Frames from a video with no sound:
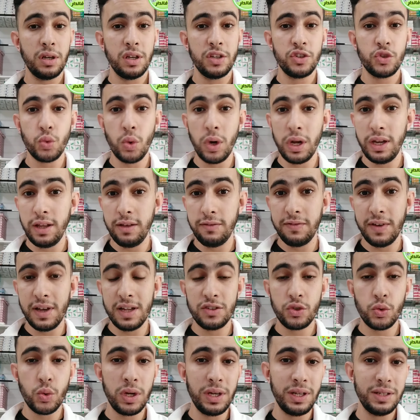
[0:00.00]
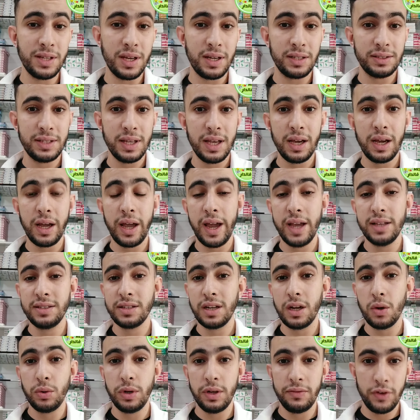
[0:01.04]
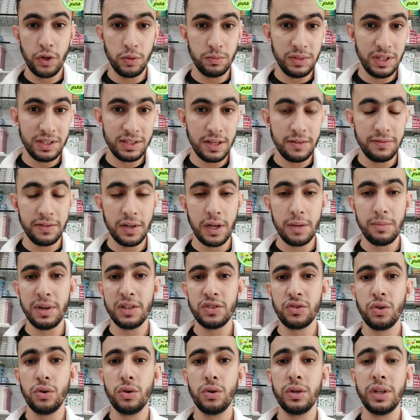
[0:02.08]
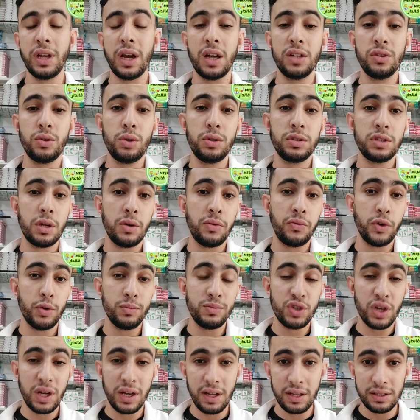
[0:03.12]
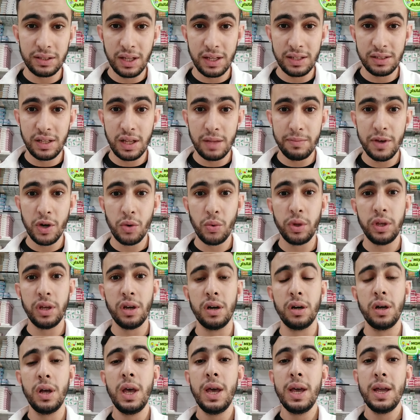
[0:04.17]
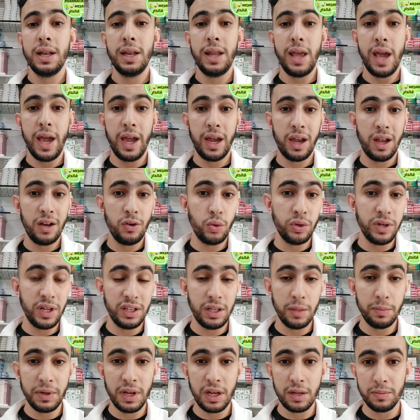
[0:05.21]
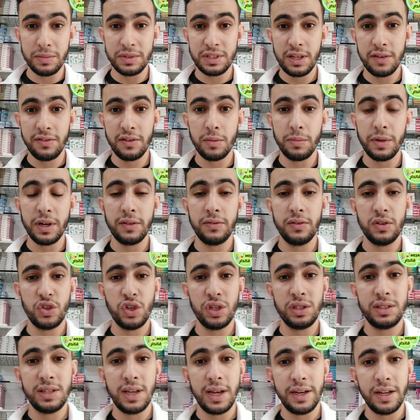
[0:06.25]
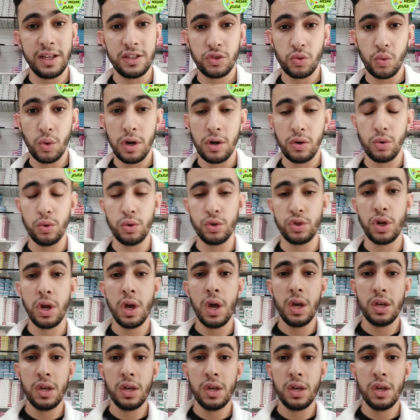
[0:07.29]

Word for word: سوا لي فان سوا لي زارتير حيصراو لنا فيهم دي زانفلاماسيون يقدروا يصراو فيهم جلطات مضادات دمويه اللي حيخلونا دي بلاك بزاف كبار في الجلد تاعنا سوا روج